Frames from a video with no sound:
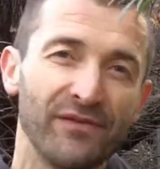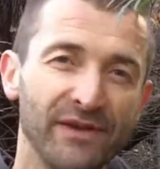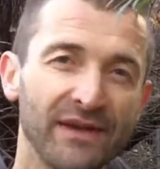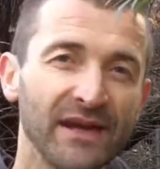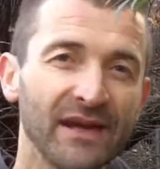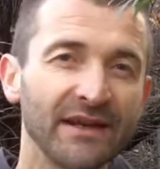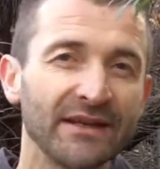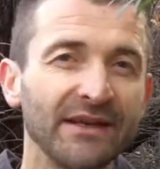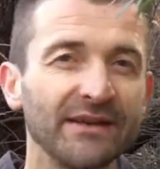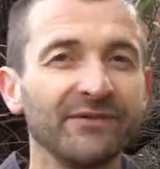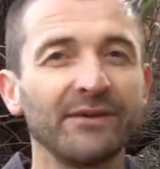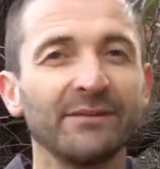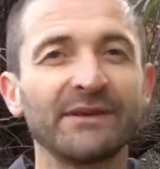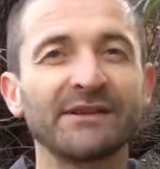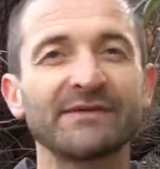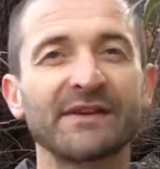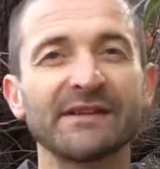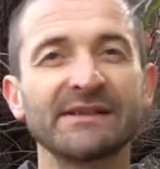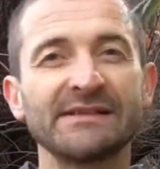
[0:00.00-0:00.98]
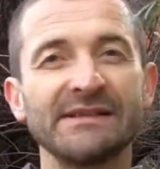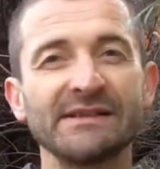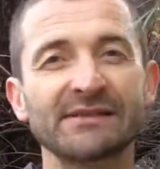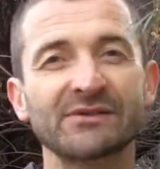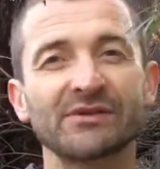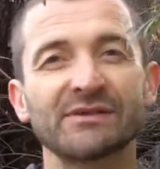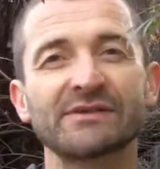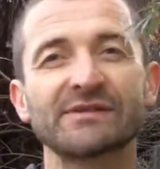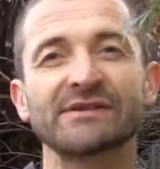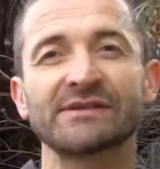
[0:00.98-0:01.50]
wir, die wir mit
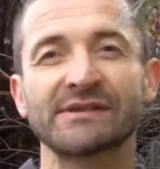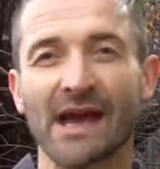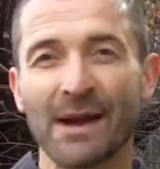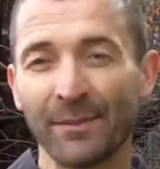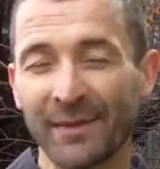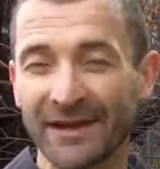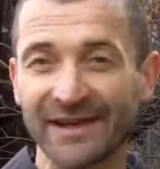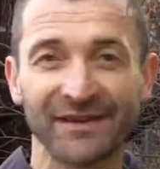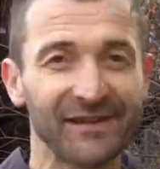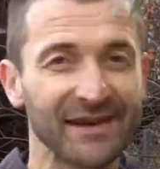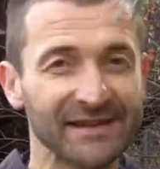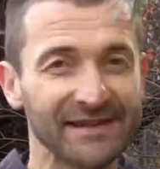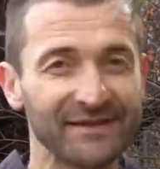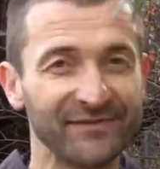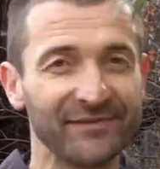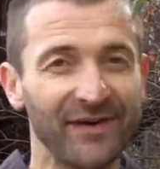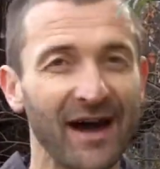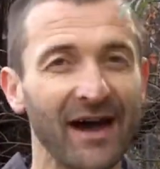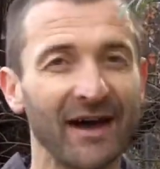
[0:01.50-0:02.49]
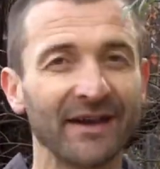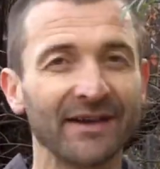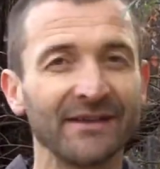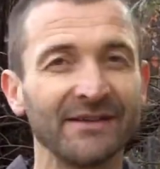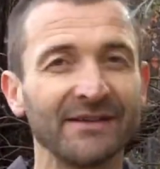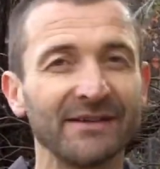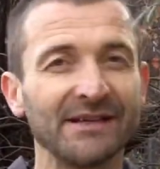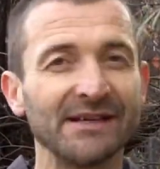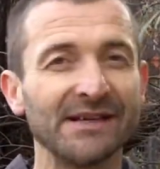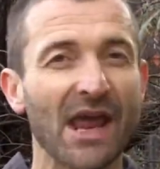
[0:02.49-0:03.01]
Franziskus zusammen gewesen
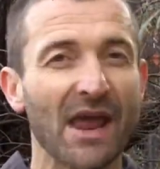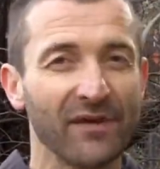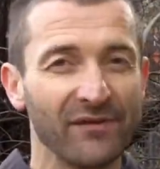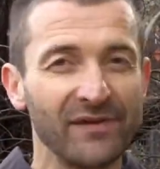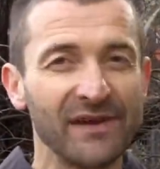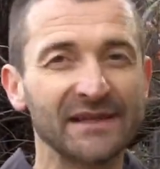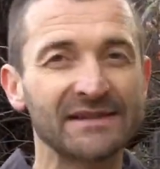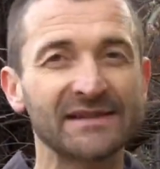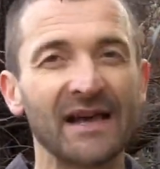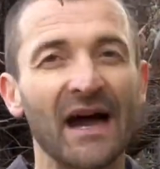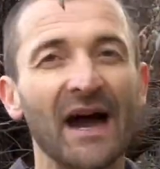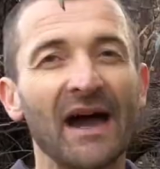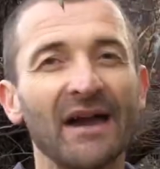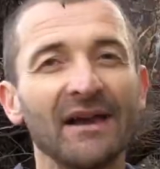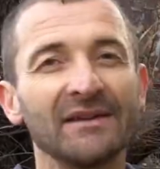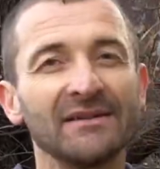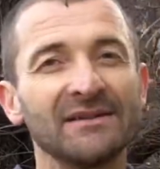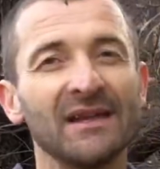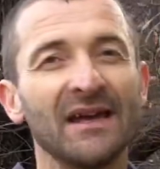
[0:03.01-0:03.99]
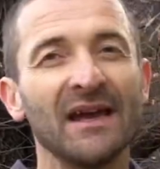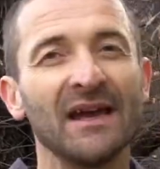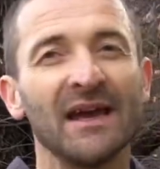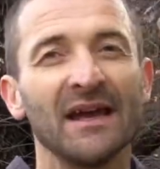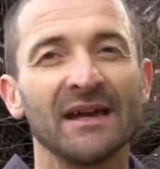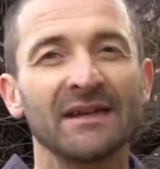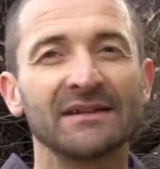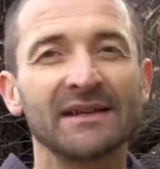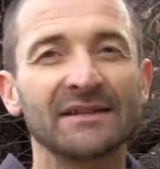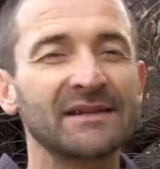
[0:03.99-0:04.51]
waren, wir sahen,
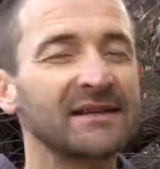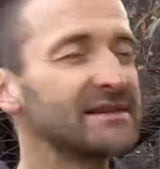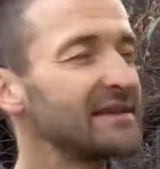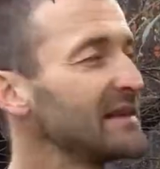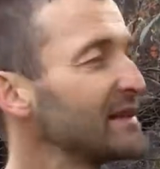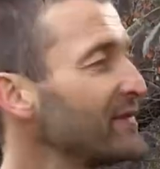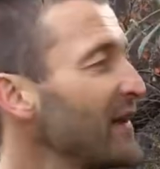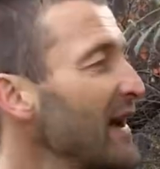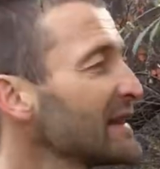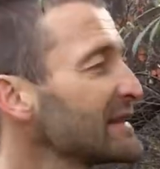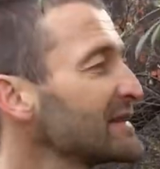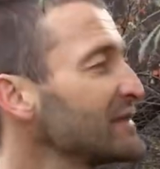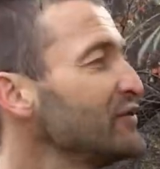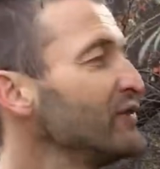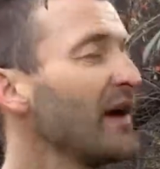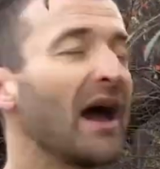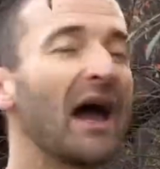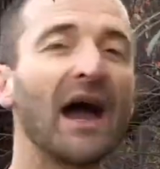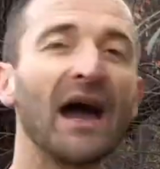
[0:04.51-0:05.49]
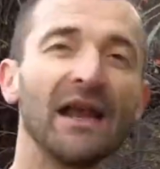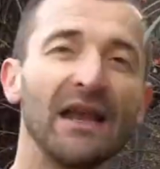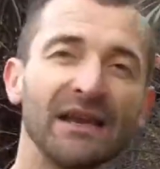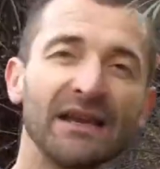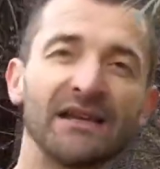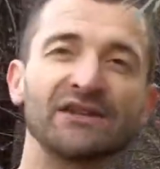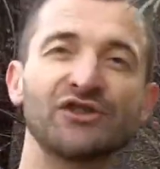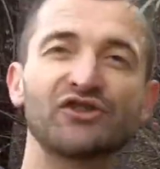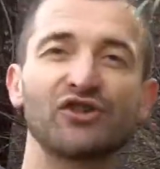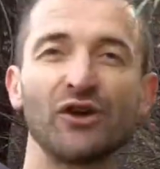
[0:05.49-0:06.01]
dass er sich fast über
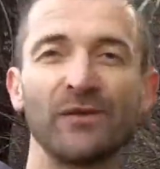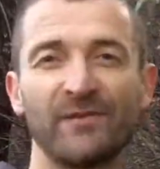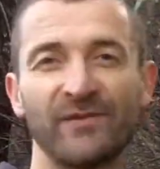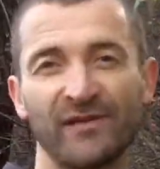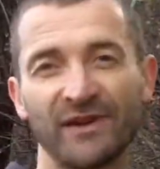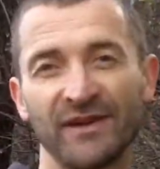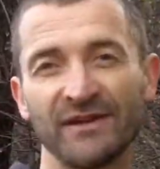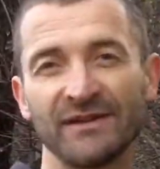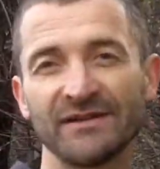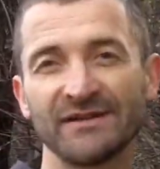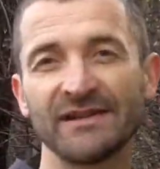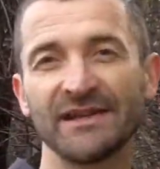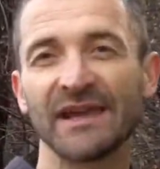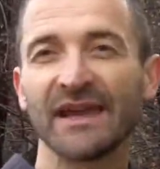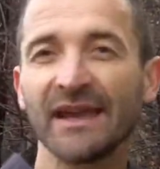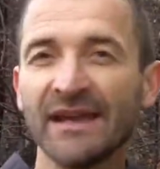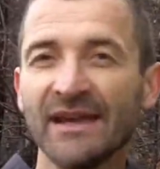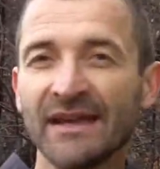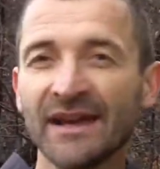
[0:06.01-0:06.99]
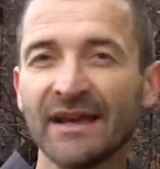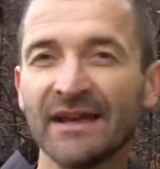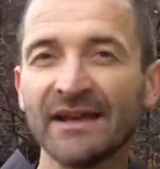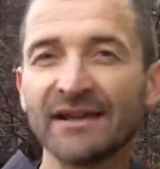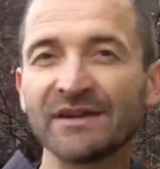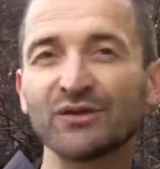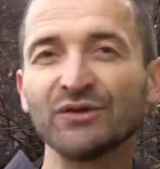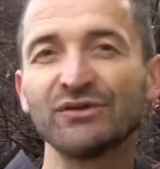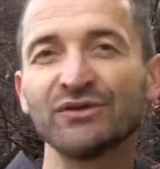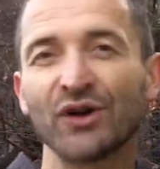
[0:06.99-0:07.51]
alle Geschöpfe,
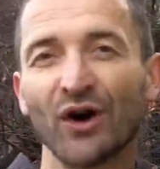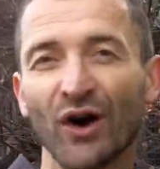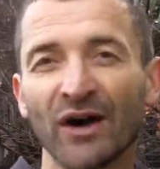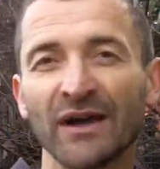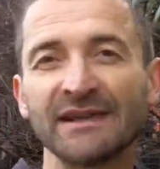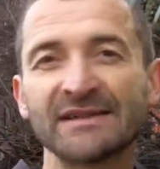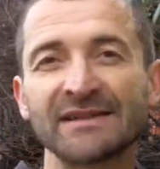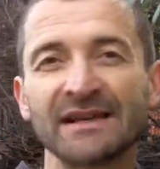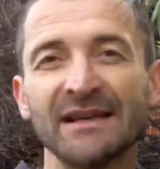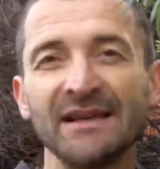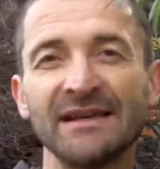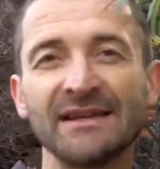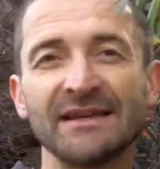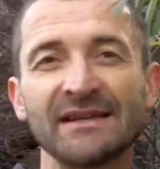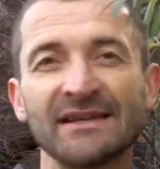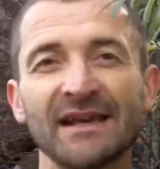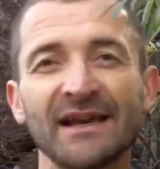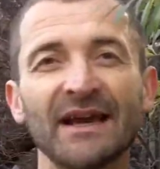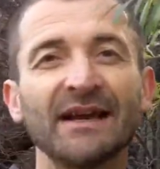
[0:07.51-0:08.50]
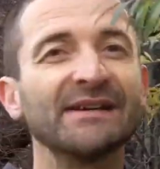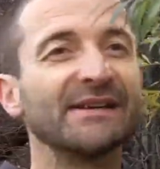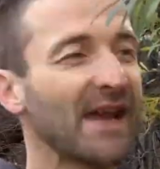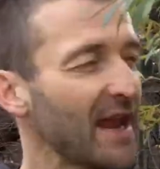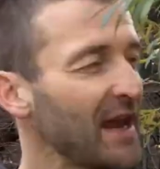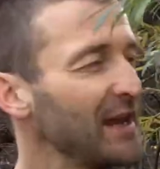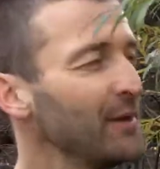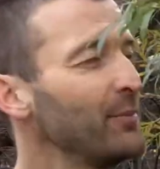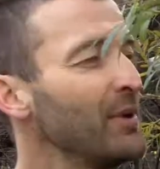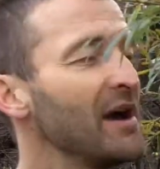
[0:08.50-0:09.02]
innerlich und äußerlich,
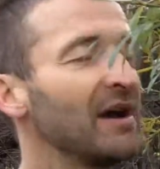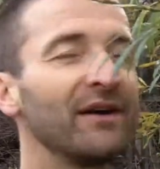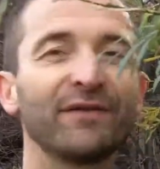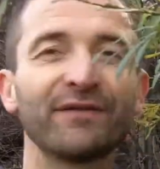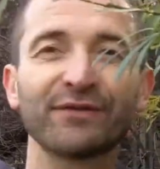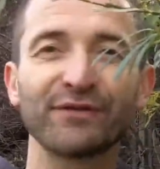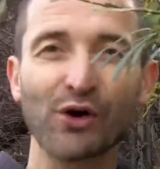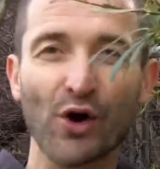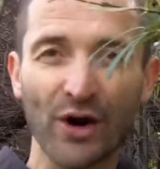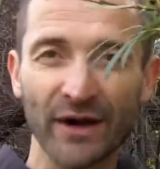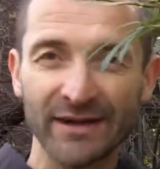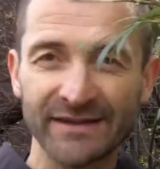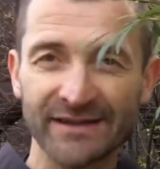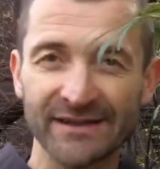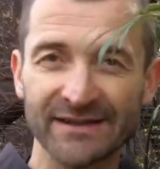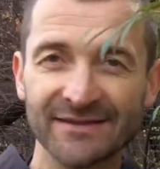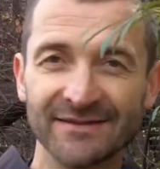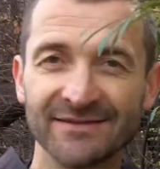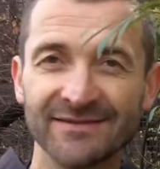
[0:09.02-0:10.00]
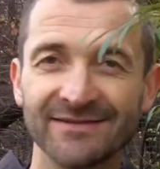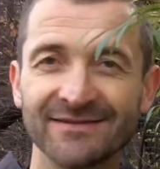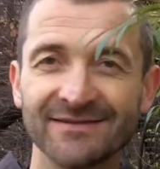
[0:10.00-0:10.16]
immer freute.